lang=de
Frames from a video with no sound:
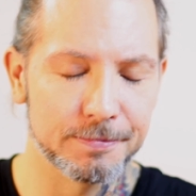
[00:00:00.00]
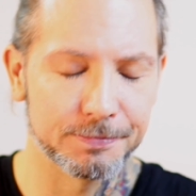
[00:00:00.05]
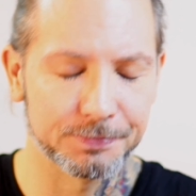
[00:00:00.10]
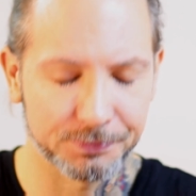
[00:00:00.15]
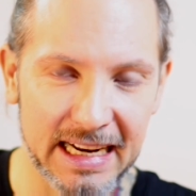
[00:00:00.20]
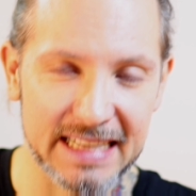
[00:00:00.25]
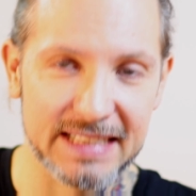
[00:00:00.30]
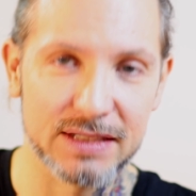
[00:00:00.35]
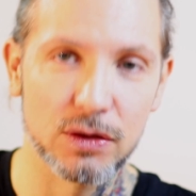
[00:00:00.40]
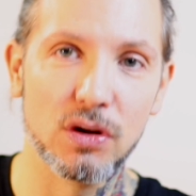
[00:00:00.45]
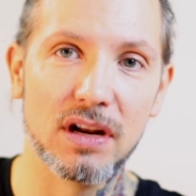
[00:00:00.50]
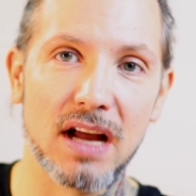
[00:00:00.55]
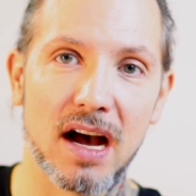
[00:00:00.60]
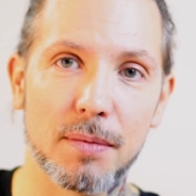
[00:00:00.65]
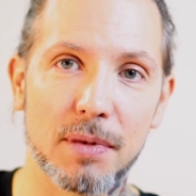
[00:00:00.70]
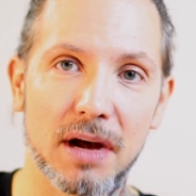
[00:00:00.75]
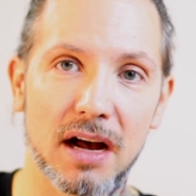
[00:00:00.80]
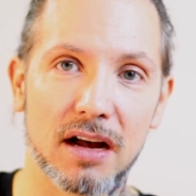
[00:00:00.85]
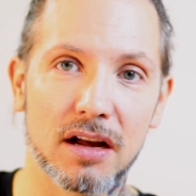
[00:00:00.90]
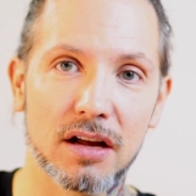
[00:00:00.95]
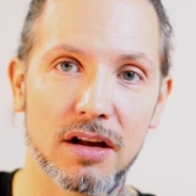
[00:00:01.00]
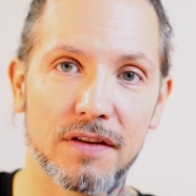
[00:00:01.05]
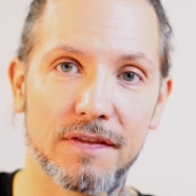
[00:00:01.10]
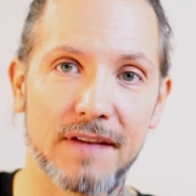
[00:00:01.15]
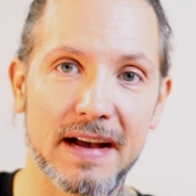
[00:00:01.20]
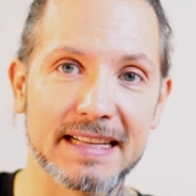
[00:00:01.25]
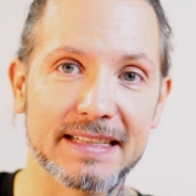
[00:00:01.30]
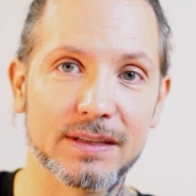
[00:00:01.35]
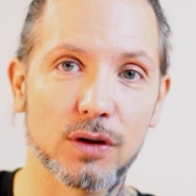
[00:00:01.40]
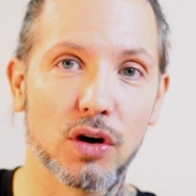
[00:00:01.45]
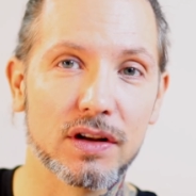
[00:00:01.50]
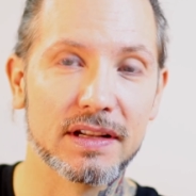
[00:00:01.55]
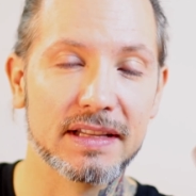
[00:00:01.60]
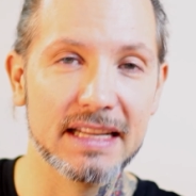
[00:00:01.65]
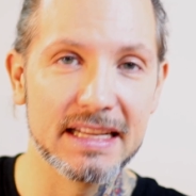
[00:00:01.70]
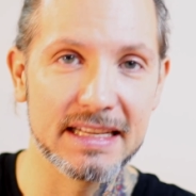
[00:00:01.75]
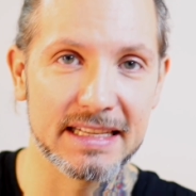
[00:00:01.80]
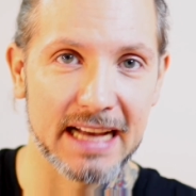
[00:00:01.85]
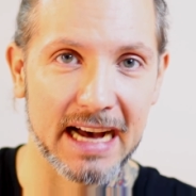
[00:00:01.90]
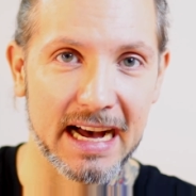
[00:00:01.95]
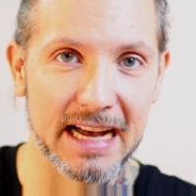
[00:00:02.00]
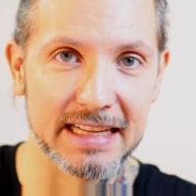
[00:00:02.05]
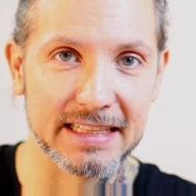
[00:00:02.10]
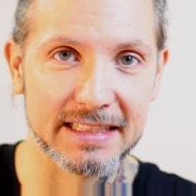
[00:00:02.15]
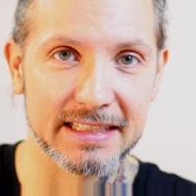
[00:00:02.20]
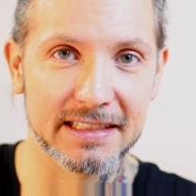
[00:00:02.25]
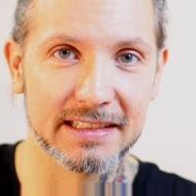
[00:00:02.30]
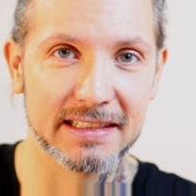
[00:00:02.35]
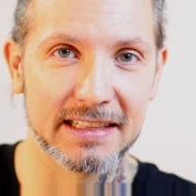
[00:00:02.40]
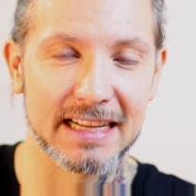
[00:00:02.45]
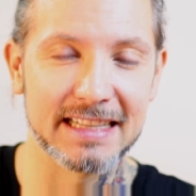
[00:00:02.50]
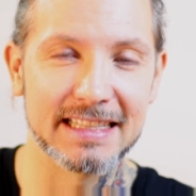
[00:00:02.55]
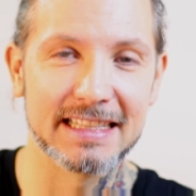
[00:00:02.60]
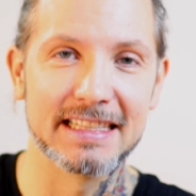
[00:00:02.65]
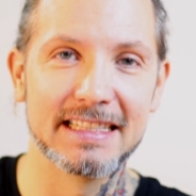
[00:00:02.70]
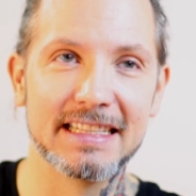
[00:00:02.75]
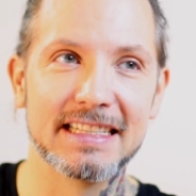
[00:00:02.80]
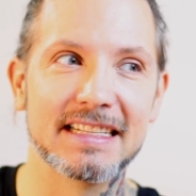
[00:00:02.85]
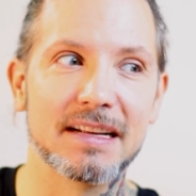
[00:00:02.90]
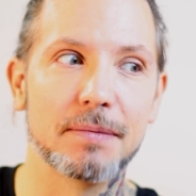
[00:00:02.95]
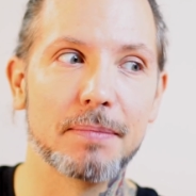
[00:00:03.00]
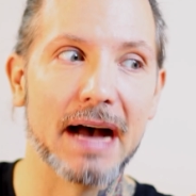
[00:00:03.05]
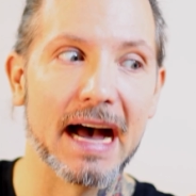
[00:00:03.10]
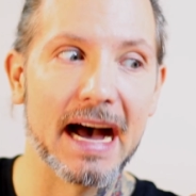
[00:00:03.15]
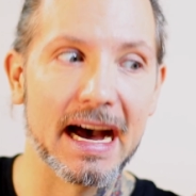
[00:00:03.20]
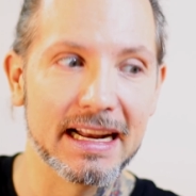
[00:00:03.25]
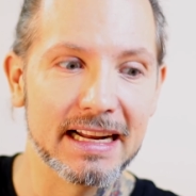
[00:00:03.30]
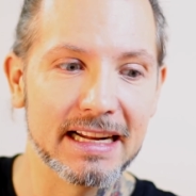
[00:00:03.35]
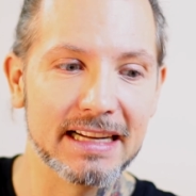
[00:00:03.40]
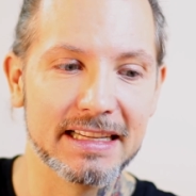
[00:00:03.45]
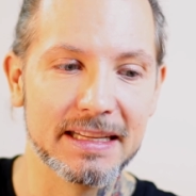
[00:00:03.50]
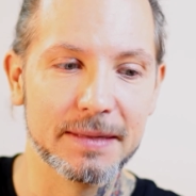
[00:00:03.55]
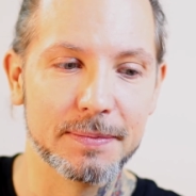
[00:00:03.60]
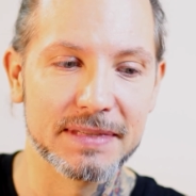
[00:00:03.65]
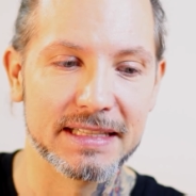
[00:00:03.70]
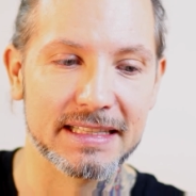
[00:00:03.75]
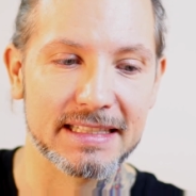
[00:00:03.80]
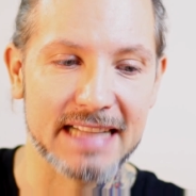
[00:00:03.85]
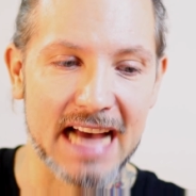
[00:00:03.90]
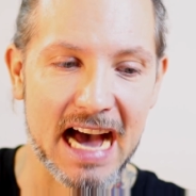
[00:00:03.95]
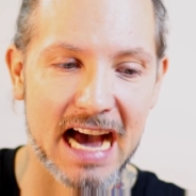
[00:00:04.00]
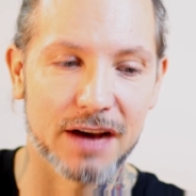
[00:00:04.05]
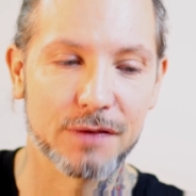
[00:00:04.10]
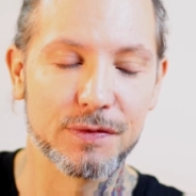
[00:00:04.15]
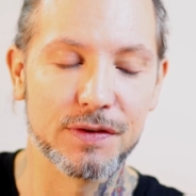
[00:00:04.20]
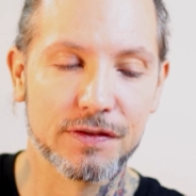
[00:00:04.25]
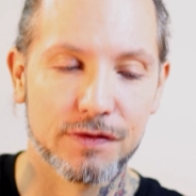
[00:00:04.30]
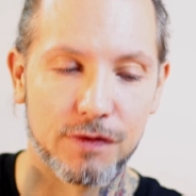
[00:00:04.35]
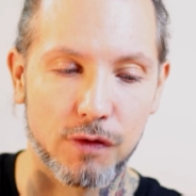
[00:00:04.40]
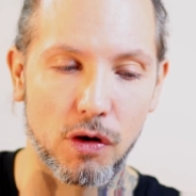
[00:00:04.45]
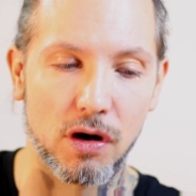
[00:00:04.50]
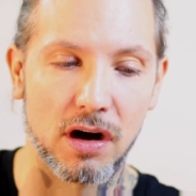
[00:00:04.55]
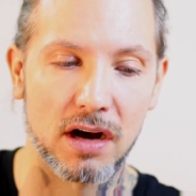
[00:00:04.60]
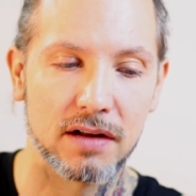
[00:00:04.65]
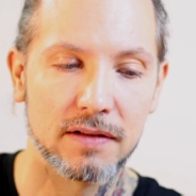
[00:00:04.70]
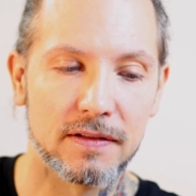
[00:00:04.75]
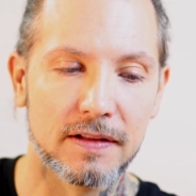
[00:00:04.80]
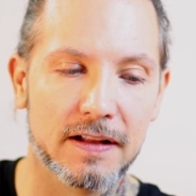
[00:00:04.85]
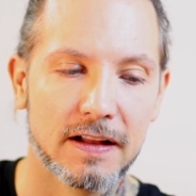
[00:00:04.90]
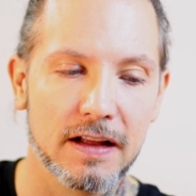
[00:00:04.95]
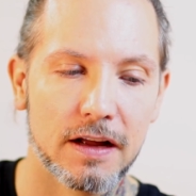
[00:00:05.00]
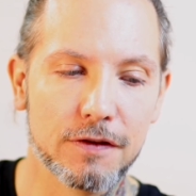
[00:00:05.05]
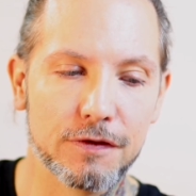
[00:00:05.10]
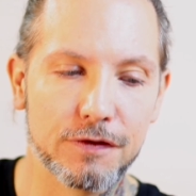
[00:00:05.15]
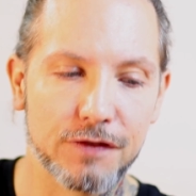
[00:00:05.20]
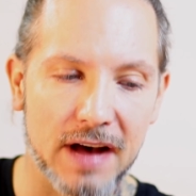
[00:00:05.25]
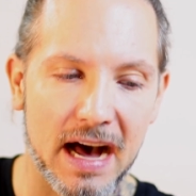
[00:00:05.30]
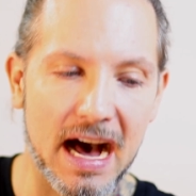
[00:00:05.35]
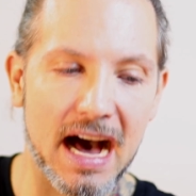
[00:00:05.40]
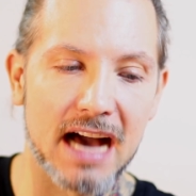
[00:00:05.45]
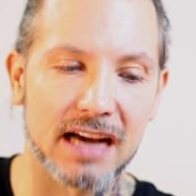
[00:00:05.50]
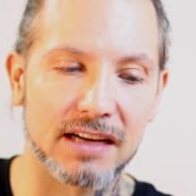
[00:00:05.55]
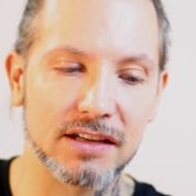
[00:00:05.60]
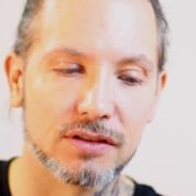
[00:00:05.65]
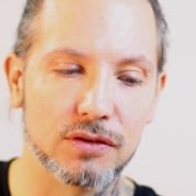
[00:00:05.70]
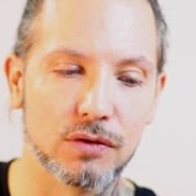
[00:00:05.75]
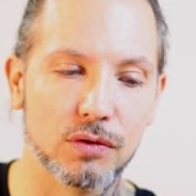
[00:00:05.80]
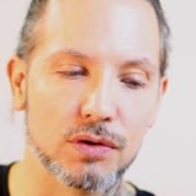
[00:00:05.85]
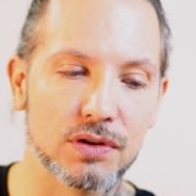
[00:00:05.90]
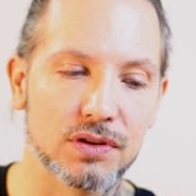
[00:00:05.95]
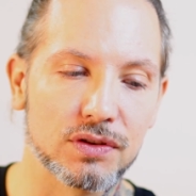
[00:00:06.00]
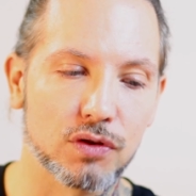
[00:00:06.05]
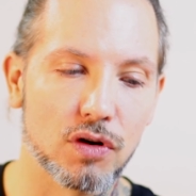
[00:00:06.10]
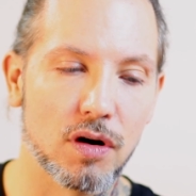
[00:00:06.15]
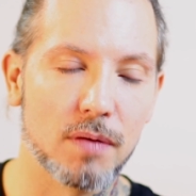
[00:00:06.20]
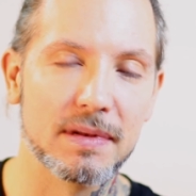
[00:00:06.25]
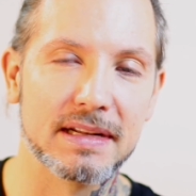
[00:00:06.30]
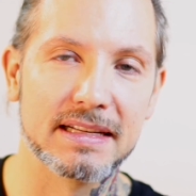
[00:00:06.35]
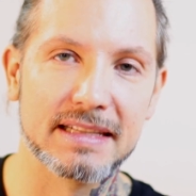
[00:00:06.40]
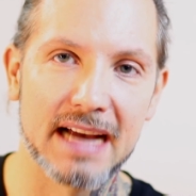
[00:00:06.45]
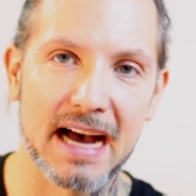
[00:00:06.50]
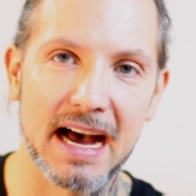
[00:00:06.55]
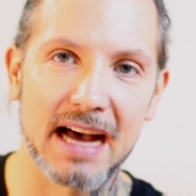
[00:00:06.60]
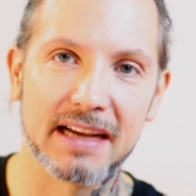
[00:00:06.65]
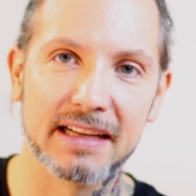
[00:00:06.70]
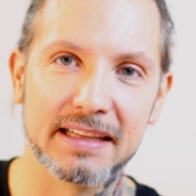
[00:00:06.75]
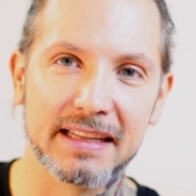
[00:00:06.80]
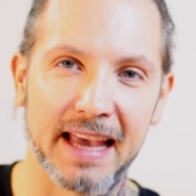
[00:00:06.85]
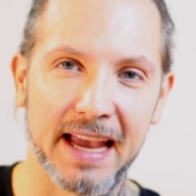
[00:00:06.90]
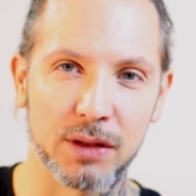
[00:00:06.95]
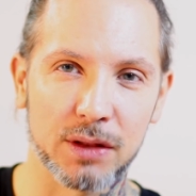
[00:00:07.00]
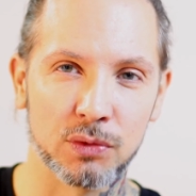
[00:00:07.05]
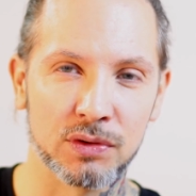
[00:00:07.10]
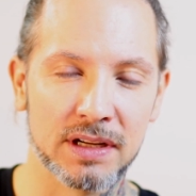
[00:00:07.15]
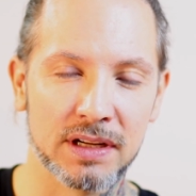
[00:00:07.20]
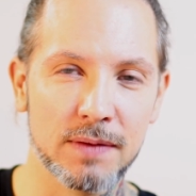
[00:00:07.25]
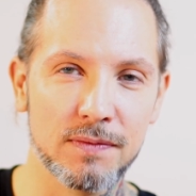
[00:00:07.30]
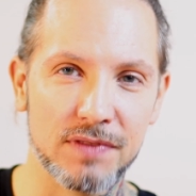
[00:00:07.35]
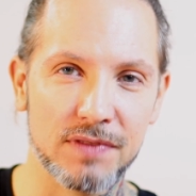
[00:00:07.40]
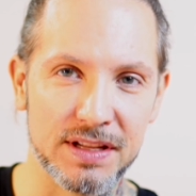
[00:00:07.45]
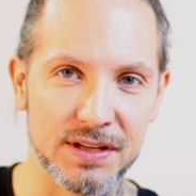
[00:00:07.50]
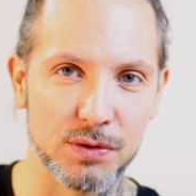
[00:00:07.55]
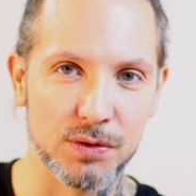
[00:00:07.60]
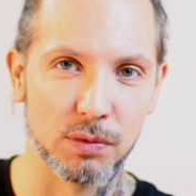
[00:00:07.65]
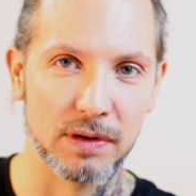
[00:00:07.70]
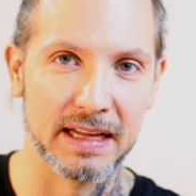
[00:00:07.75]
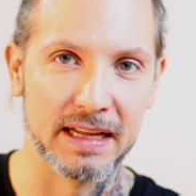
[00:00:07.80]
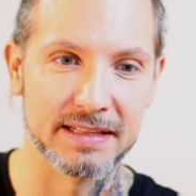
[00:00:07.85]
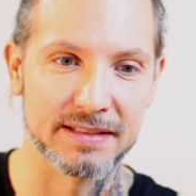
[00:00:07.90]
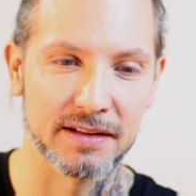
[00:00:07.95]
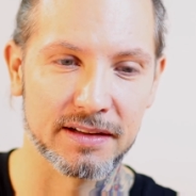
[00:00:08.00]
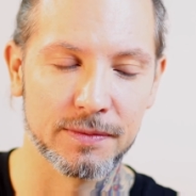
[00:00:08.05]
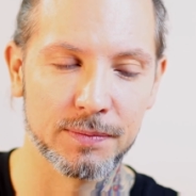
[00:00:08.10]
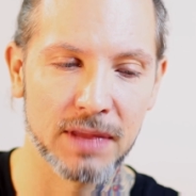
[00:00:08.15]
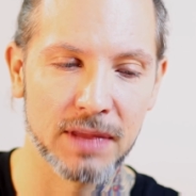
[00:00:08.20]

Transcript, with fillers: Das soll aber, weiß Gott, nicht heißen, dass ich nicht am allerliebsten nach wie vor Fragen und Kommentare direkt unter dem Video lese.